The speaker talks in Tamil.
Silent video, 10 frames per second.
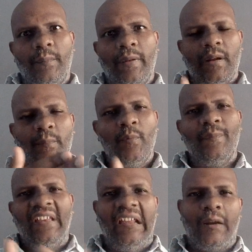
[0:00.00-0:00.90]
பிறப்பும்
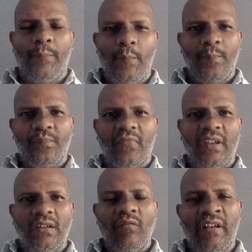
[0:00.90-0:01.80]
இறப்பும்
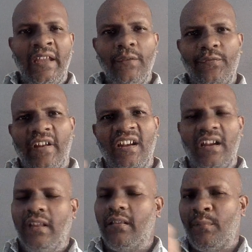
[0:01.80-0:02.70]
அதாவது லைஃப் அண்ட்
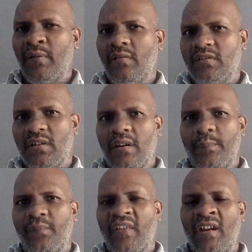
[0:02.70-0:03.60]
டெத் அப்படின்னு வச்சுக்கலாம்
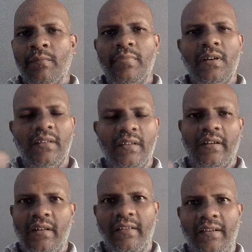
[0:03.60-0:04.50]
ஏன்னா பேர்த்
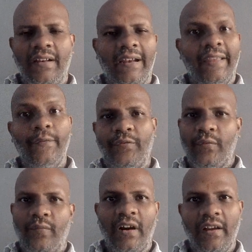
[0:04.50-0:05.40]
அண்ட் டெத் இல்லை லைஃப்
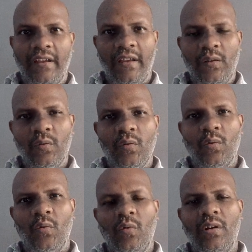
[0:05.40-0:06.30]
வாழ்க்கையும்
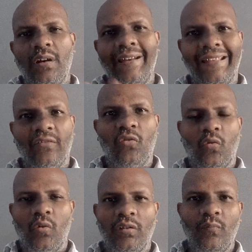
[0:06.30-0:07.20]

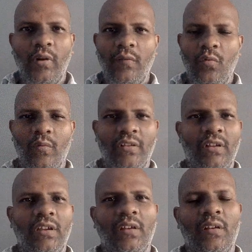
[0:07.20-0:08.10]
டெத்தும் அந்த முடிவும்
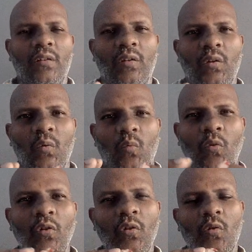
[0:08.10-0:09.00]
வந்து
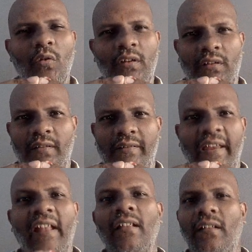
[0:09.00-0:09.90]
ஒன்றுக்கொன்று
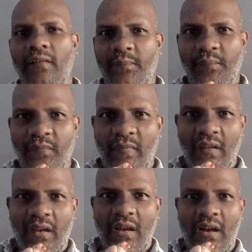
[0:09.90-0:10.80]
சேர்ந்தது
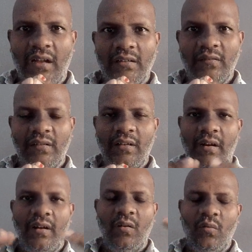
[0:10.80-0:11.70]
அது வந்து
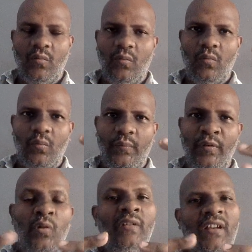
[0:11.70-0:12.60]
ரெண்டும் விரோதி